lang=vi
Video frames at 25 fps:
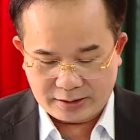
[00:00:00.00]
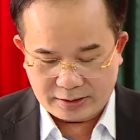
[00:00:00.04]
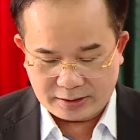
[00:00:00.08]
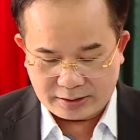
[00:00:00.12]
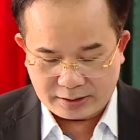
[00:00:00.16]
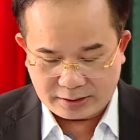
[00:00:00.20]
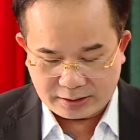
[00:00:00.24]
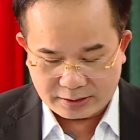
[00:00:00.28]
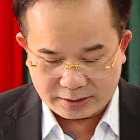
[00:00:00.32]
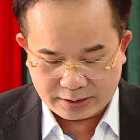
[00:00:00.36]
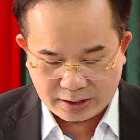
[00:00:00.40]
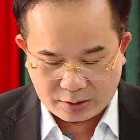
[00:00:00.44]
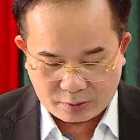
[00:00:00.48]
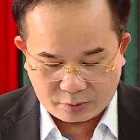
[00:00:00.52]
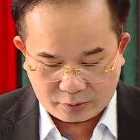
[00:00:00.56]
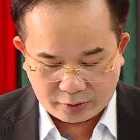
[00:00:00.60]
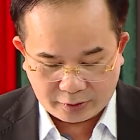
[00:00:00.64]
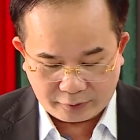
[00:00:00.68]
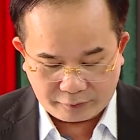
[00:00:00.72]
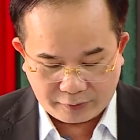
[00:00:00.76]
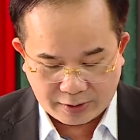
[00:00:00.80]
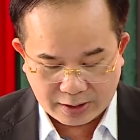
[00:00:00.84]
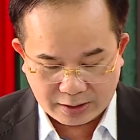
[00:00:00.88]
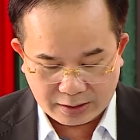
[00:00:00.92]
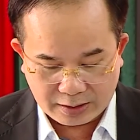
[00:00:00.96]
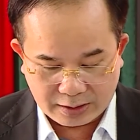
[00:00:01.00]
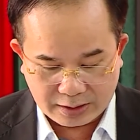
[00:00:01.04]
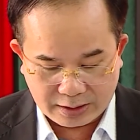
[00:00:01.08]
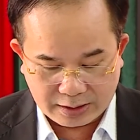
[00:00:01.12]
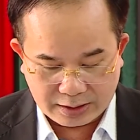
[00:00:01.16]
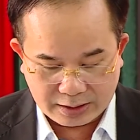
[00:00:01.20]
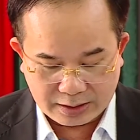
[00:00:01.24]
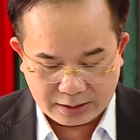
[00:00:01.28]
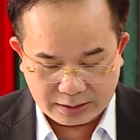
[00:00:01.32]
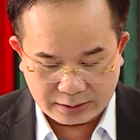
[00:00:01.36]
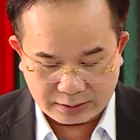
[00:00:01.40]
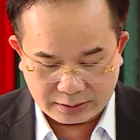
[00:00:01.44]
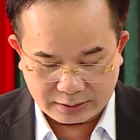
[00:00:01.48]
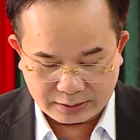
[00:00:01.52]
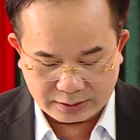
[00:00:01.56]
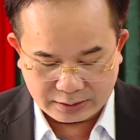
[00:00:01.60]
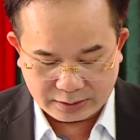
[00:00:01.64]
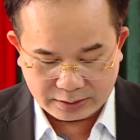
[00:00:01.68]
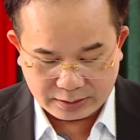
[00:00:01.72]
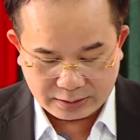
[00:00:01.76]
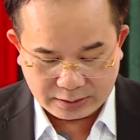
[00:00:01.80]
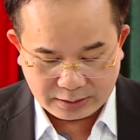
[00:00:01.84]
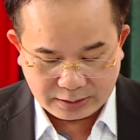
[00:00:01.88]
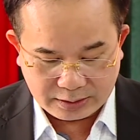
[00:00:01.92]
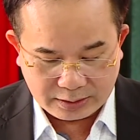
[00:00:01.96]
các đại biểu đã thống nhất nội dung giao ước
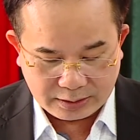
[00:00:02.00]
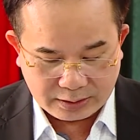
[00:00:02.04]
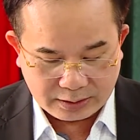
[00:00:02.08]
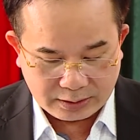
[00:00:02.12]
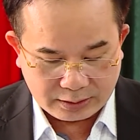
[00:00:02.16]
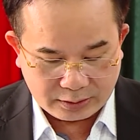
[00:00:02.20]
thi đua năm